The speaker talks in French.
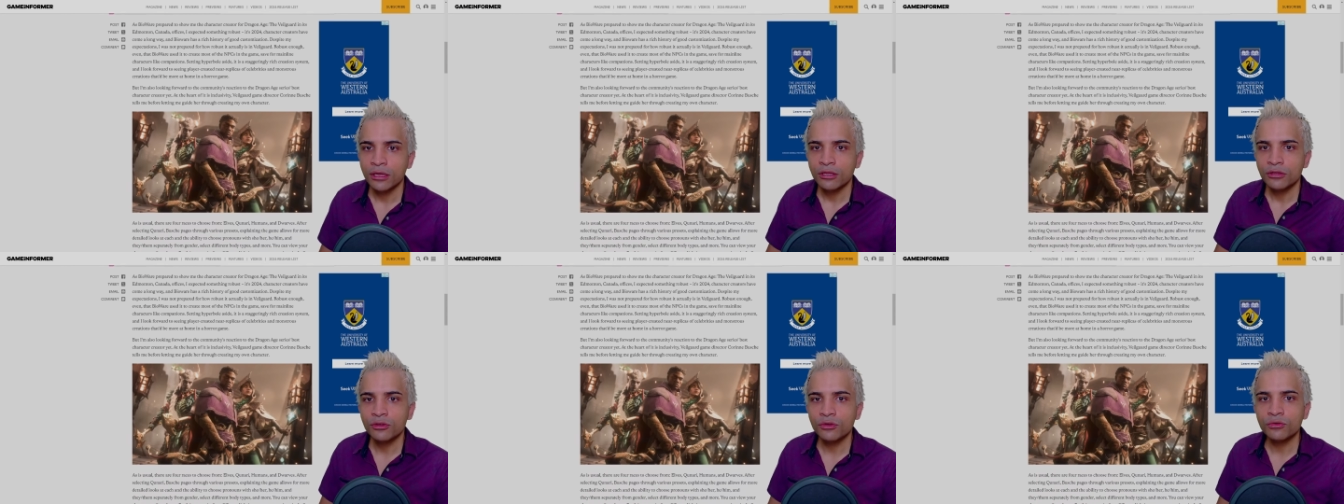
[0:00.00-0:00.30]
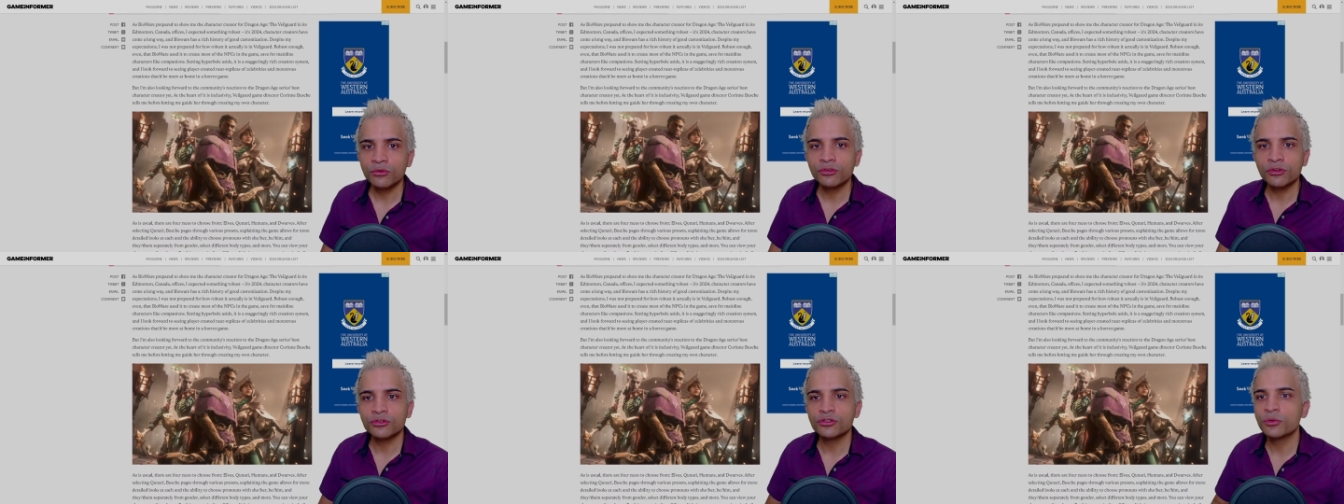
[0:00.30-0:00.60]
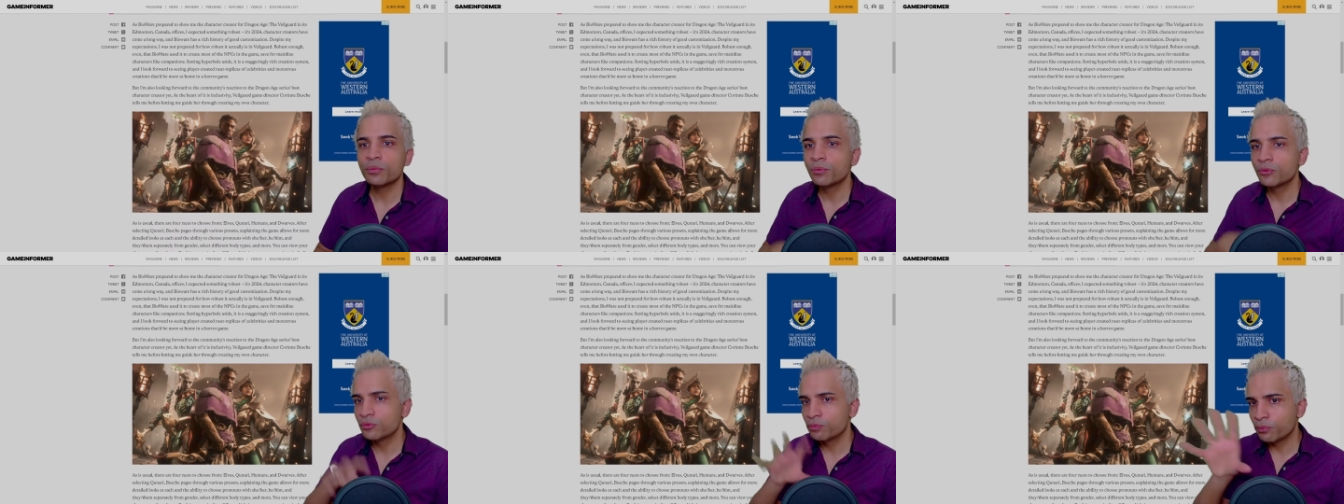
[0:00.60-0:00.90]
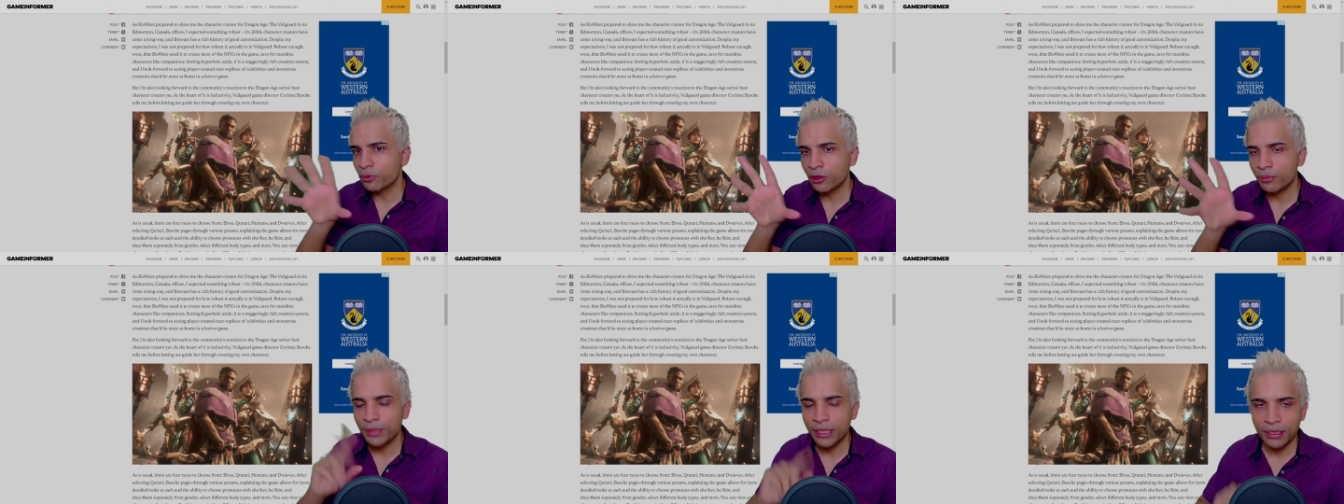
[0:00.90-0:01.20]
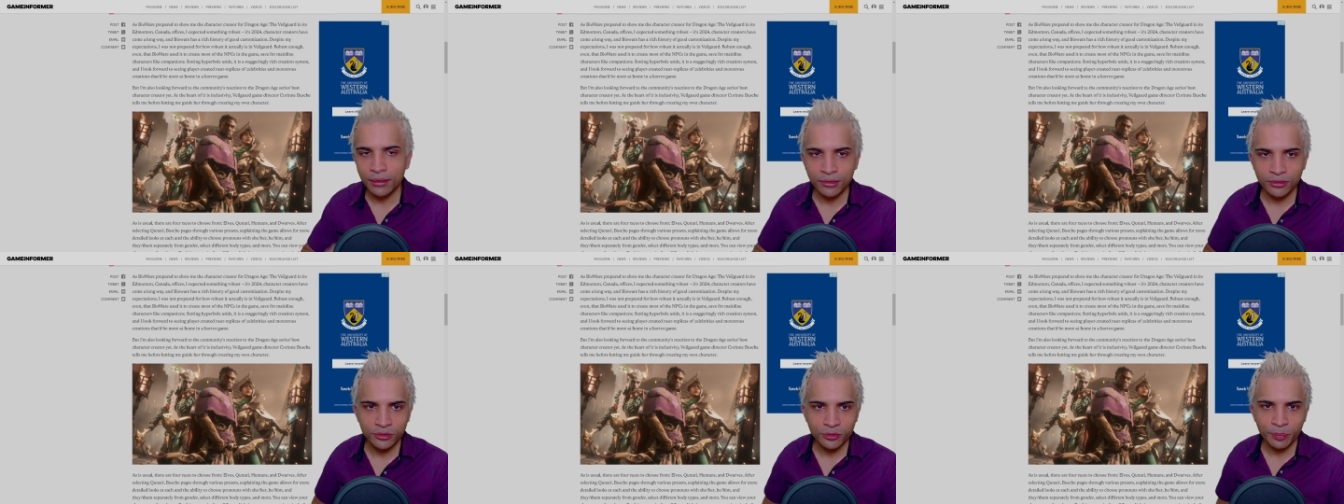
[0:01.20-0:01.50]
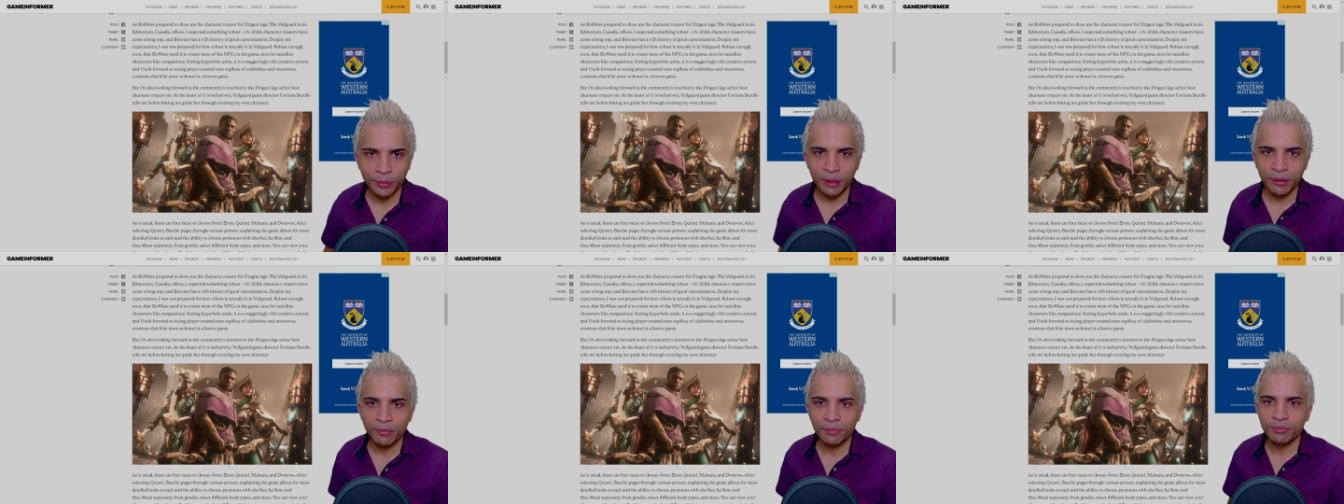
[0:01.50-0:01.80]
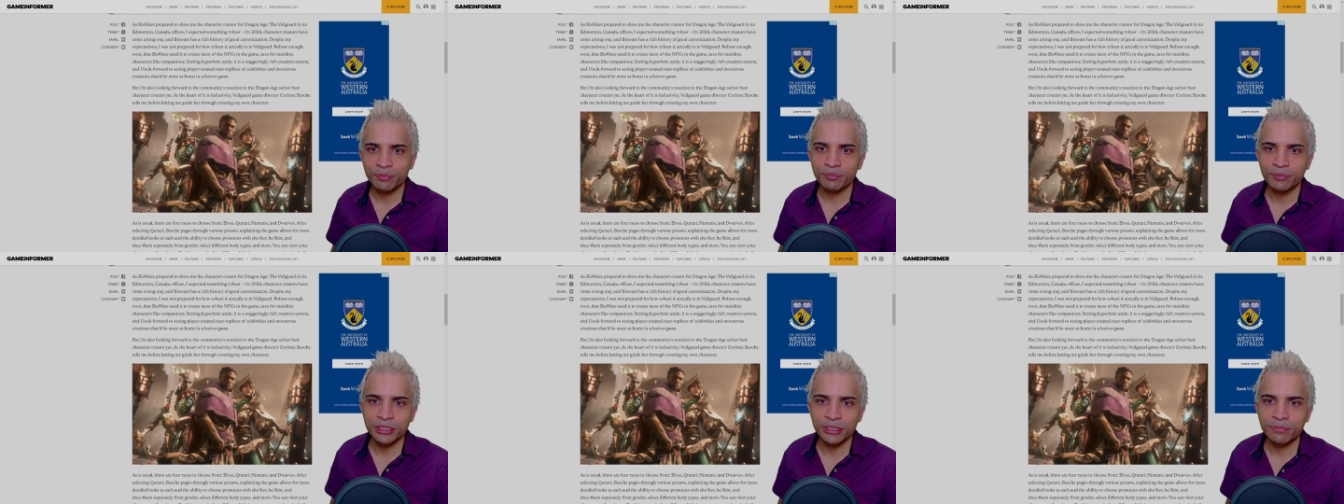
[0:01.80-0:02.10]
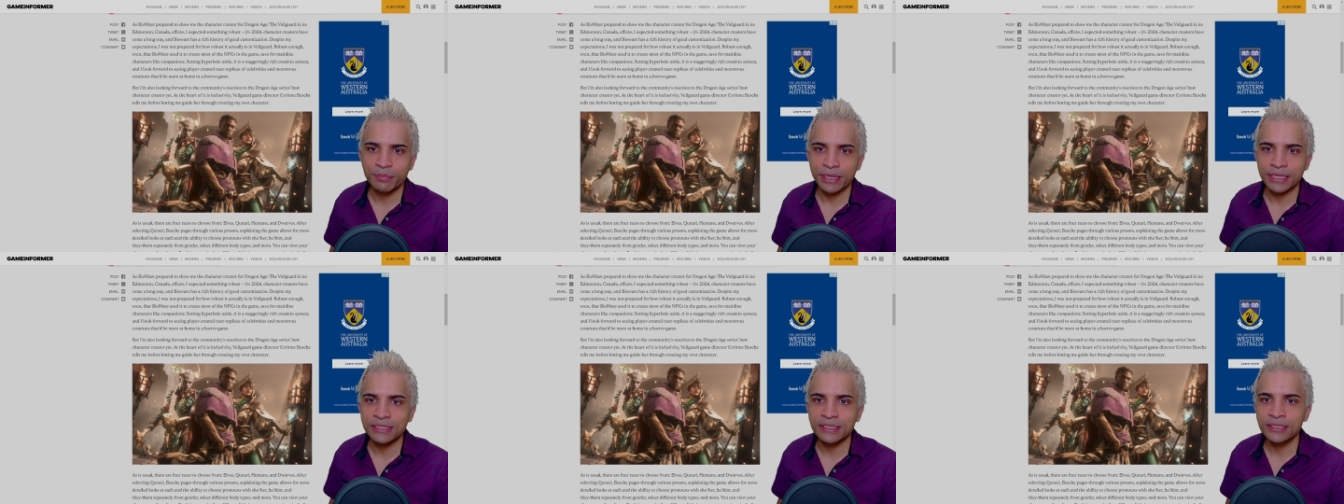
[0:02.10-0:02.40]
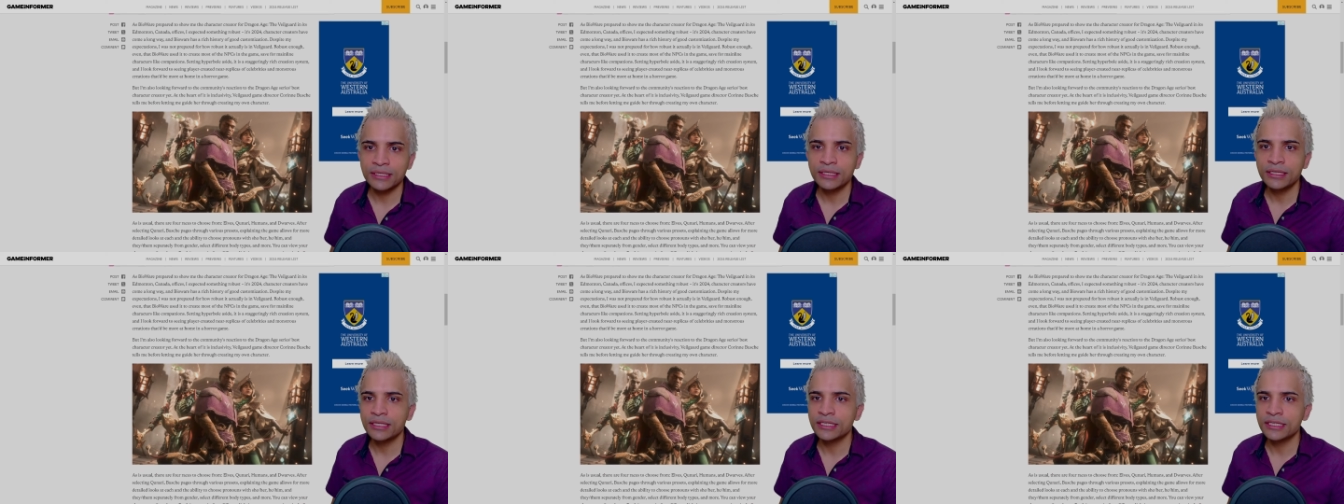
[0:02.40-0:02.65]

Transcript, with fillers: Donc dans ce premier, cette première partie,